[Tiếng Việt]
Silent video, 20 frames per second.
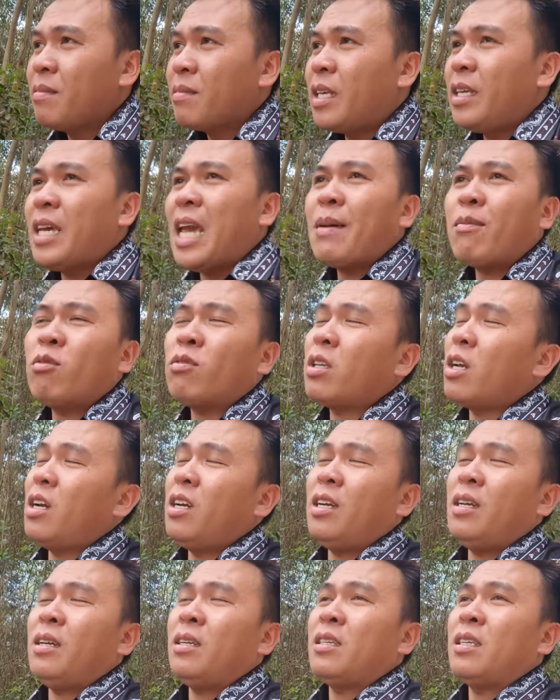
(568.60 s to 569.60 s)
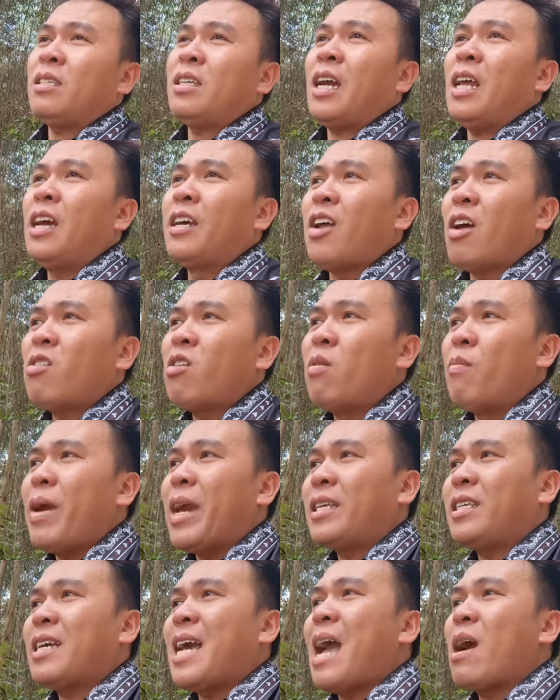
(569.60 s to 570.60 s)
Thì em cũng thấy những cái lời nói của
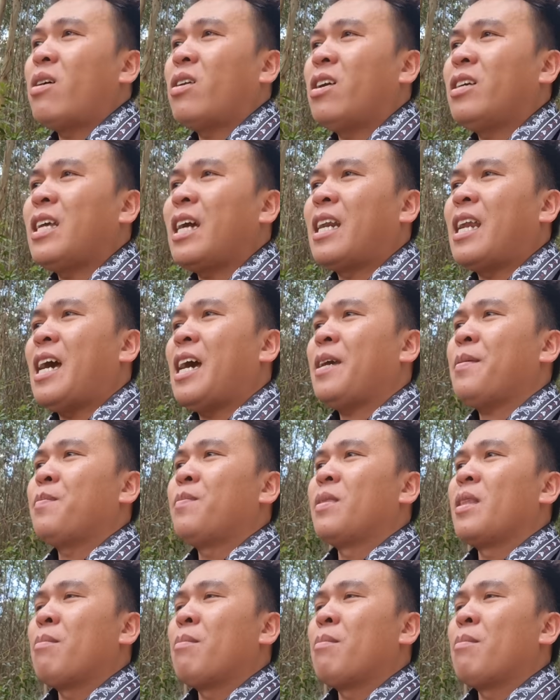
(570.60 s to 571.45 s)
mẹ chị Hà có nói rằng là